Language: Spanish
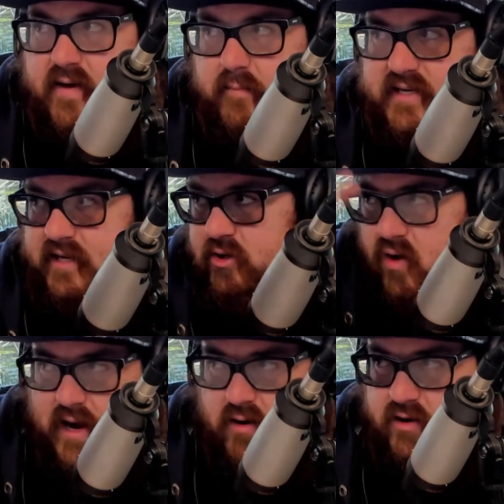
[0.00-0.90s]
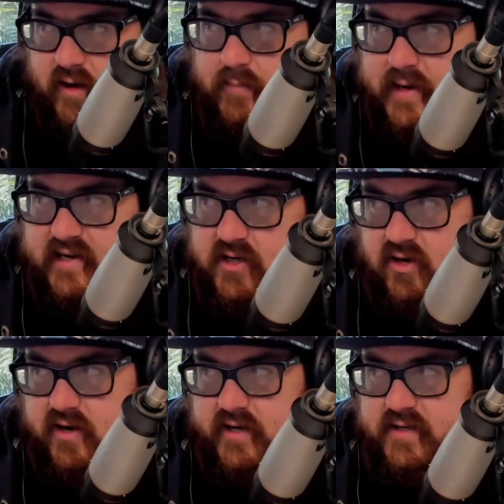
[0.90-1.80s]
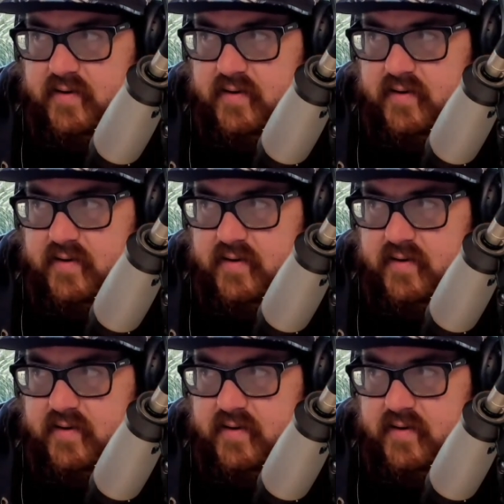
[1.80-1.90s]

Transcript: vas a todas las otras aplicaciones. O por lo